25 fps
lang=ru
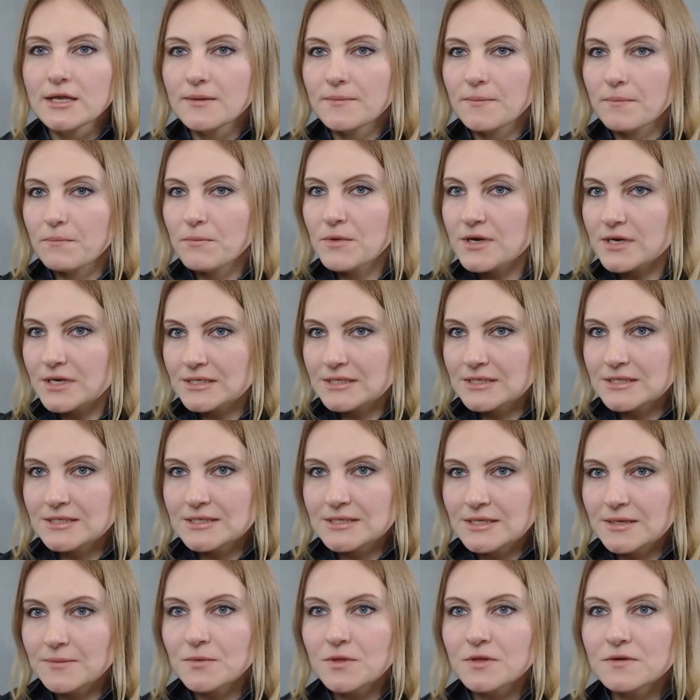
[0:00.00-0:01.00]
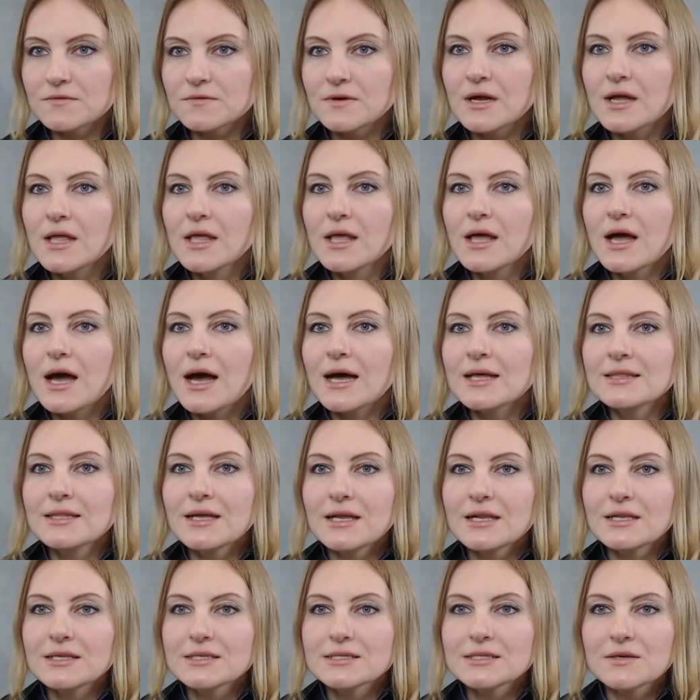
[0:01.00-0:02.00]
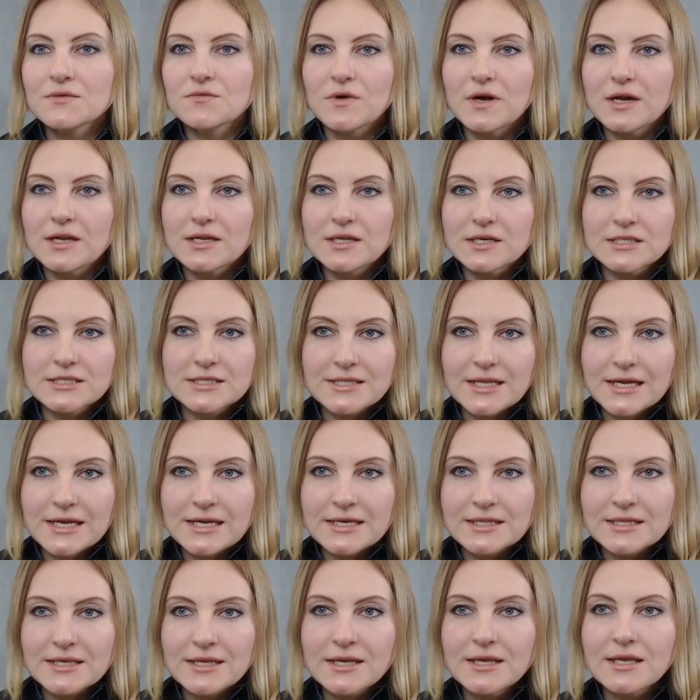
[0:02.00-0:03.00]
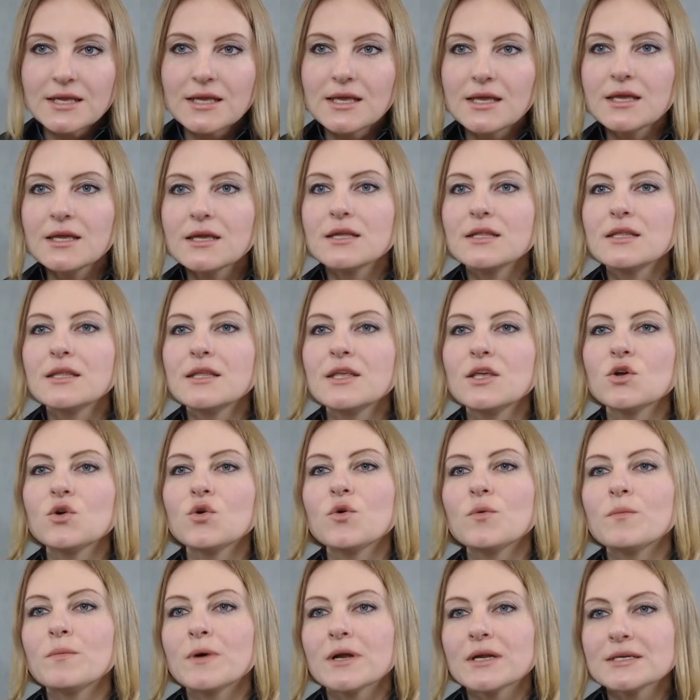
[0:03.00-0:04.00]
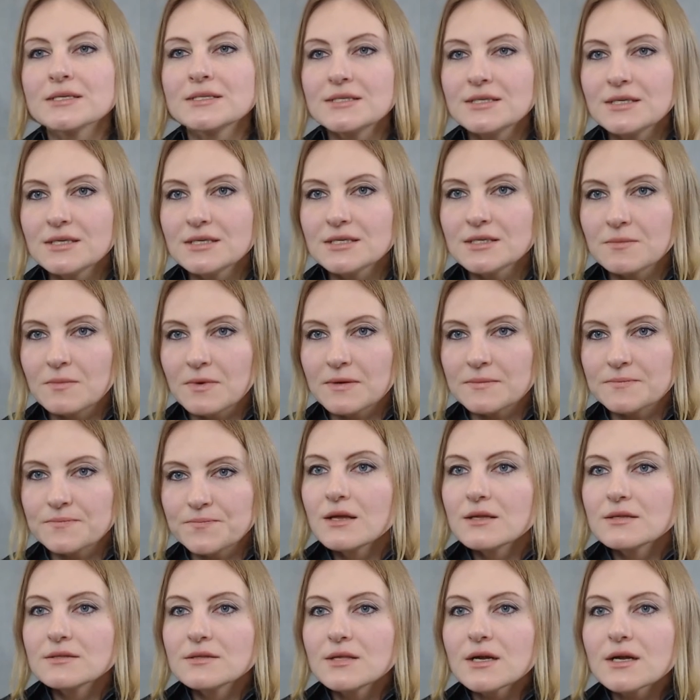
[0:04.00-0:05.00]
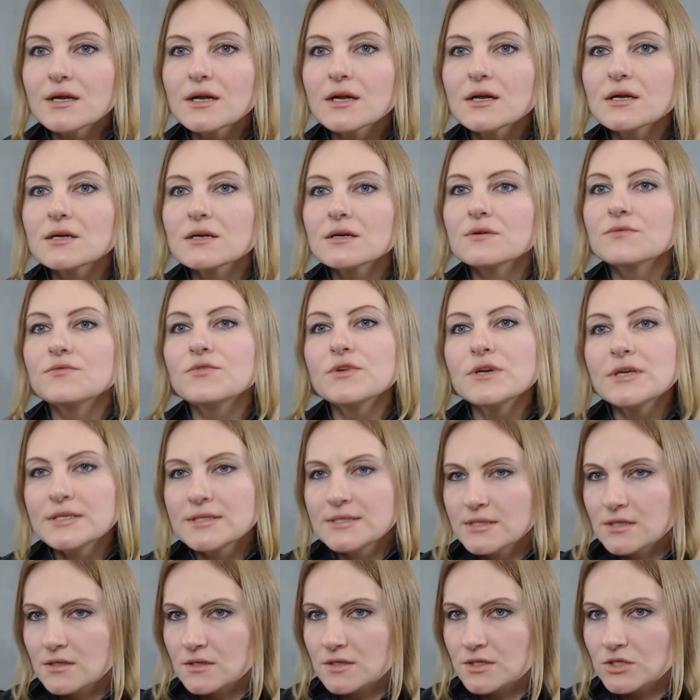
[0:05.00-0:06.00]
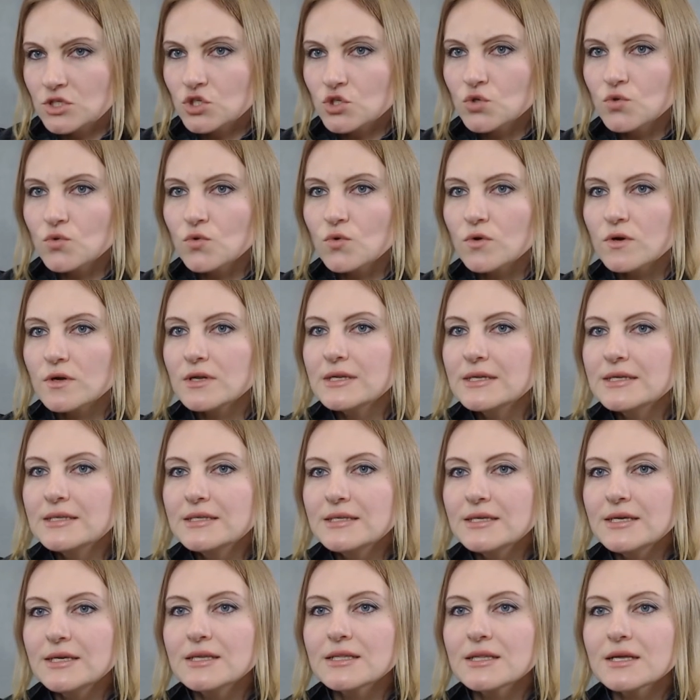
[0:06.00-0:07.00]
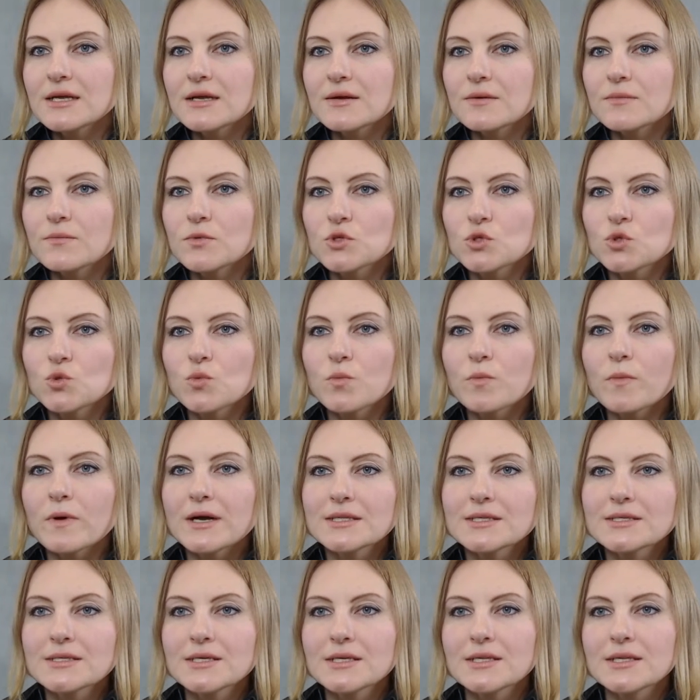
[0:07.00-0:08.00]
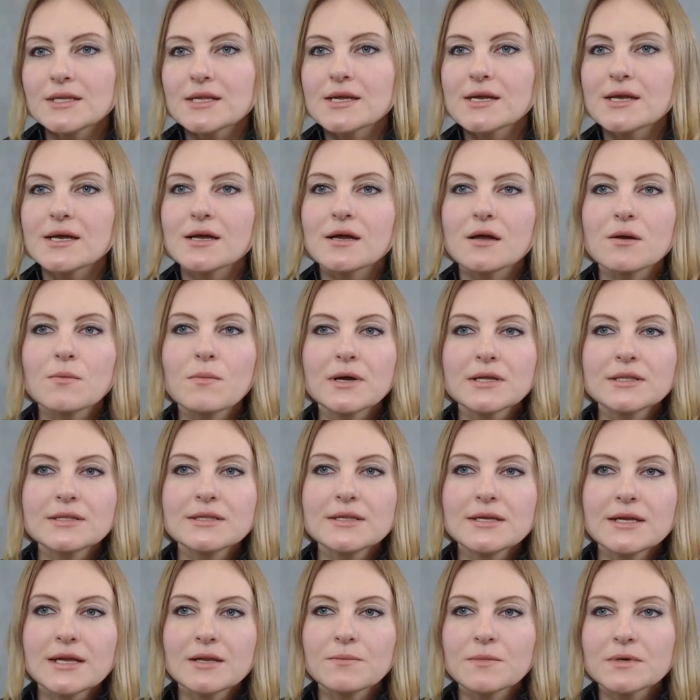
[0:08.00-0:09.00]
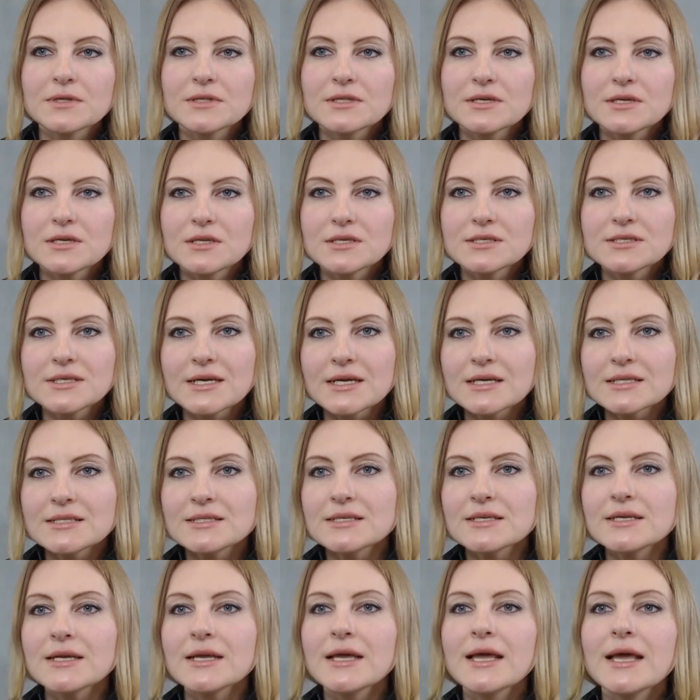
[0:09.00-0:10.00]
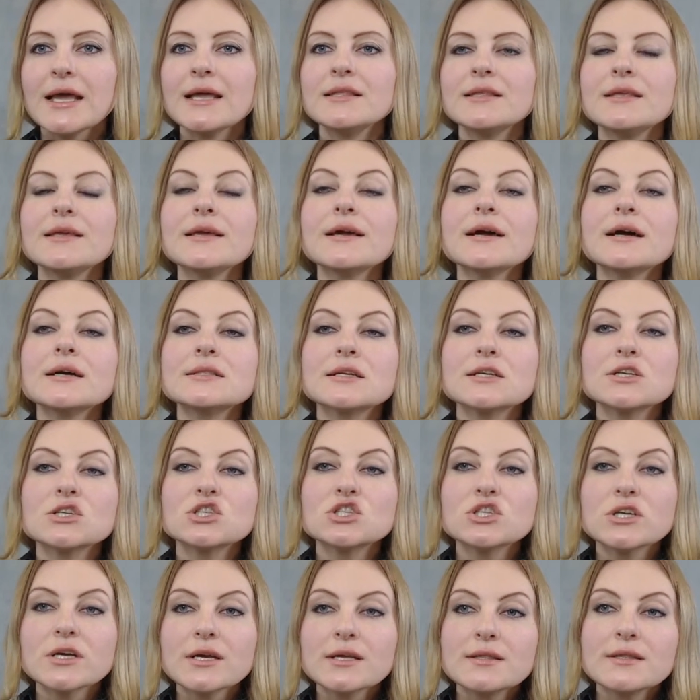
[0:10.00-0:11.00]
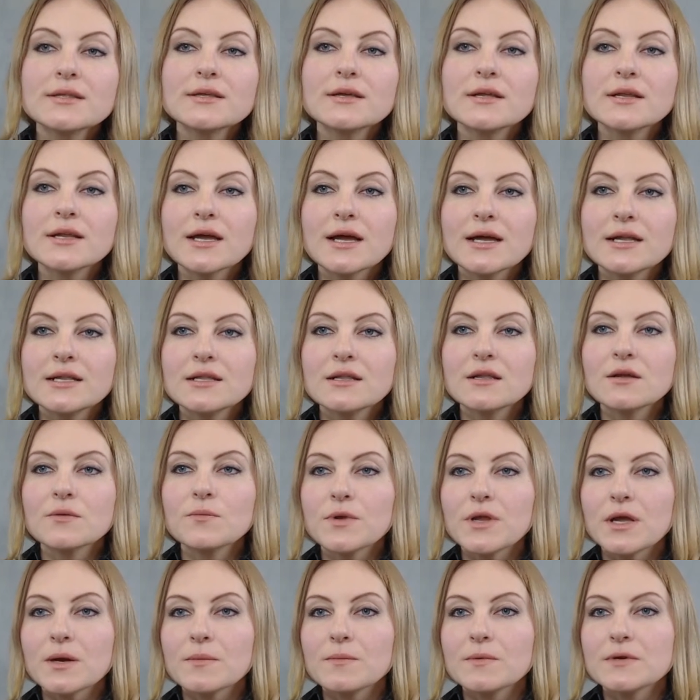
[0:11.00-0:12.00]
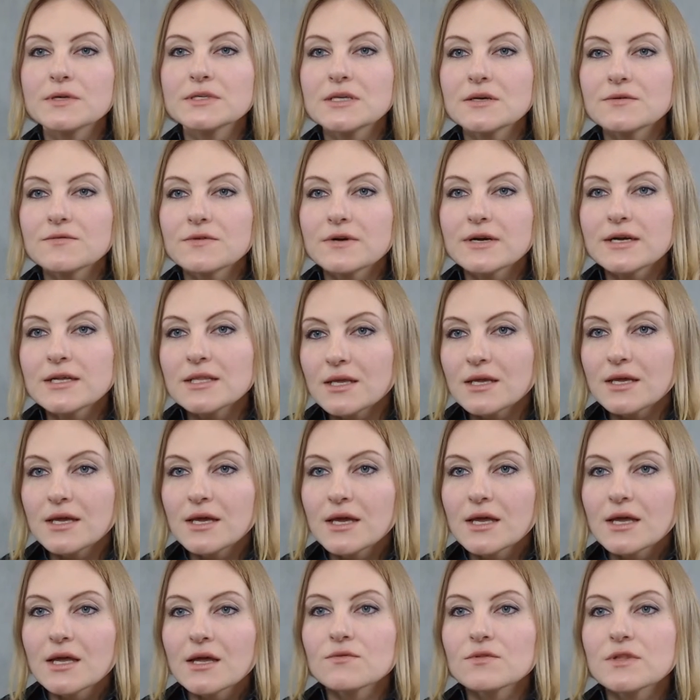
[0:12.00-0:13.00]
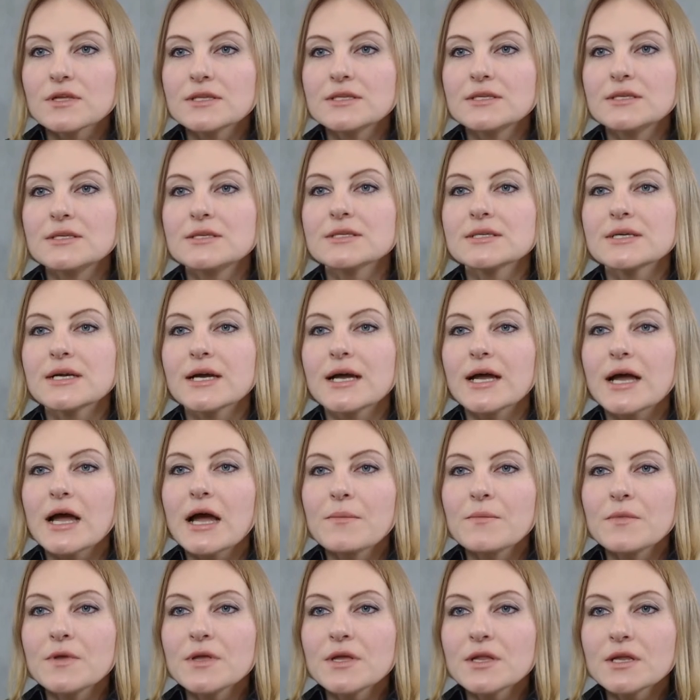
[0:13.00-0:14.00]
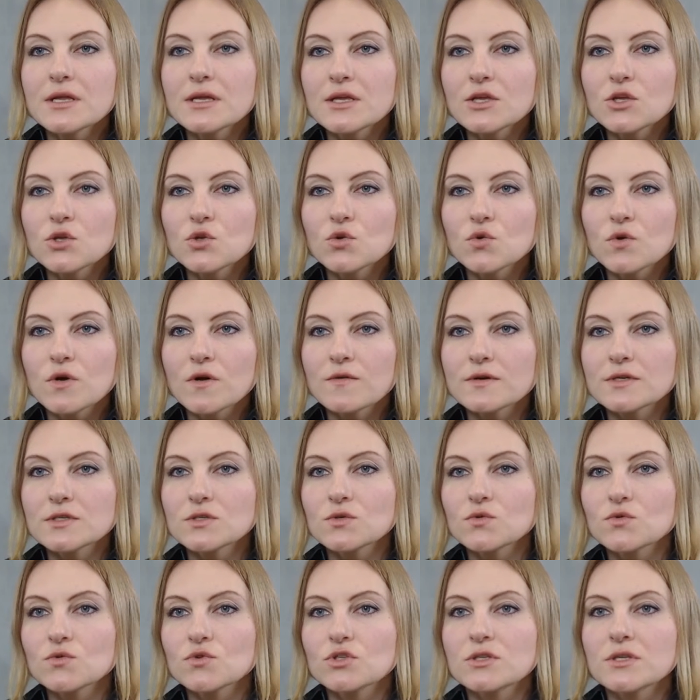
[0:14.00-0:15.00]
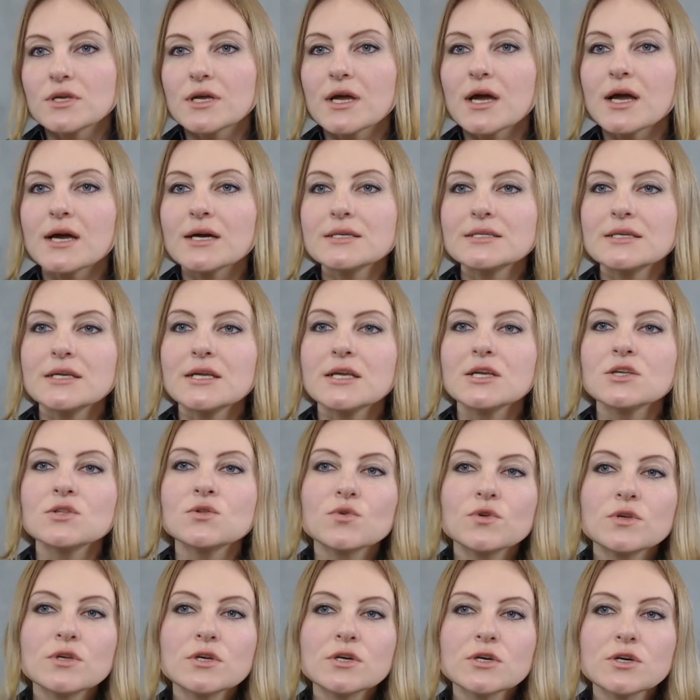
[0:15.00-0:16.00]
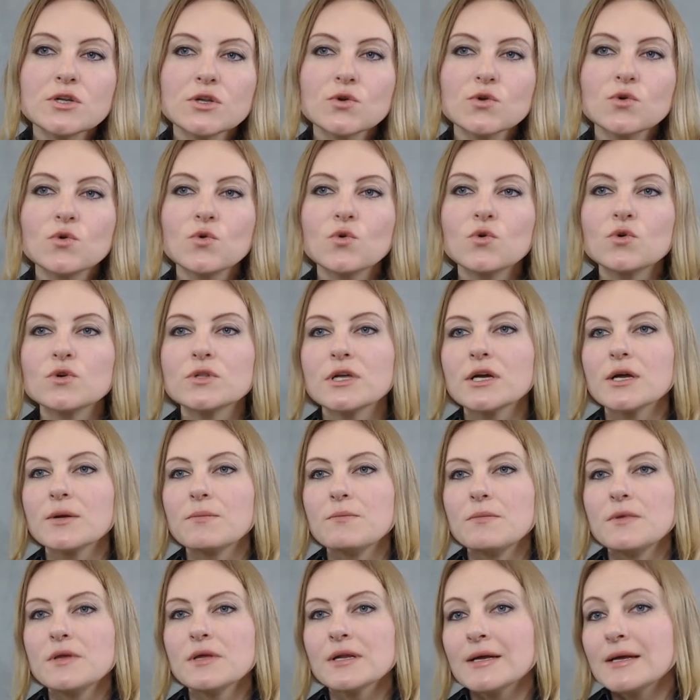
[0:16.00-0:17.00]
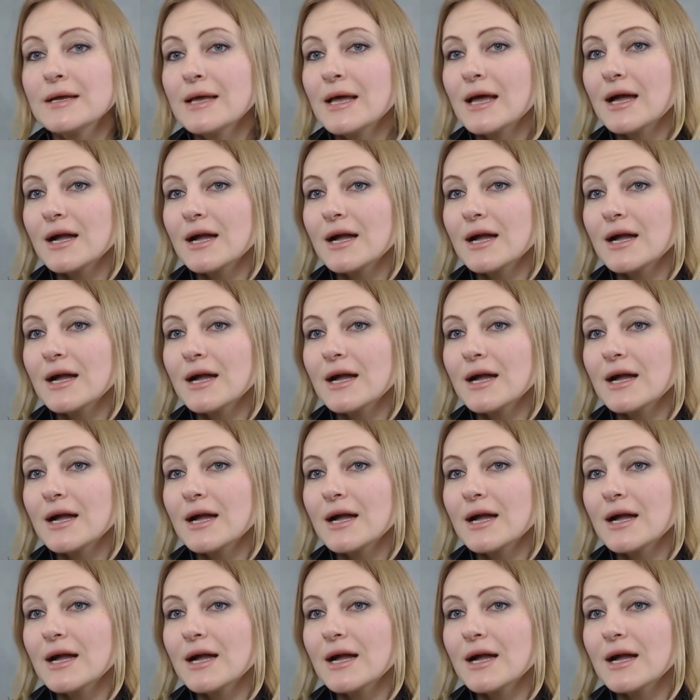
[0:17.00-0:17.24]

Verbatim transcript: микросистемного анализа Валерстайна и неомарксизма так как выяснилось, что линейно-поступательная модель модернизации не отражает реальных преобразований в Латинской Америке, Юго-Восточной Азии и других регионах мира,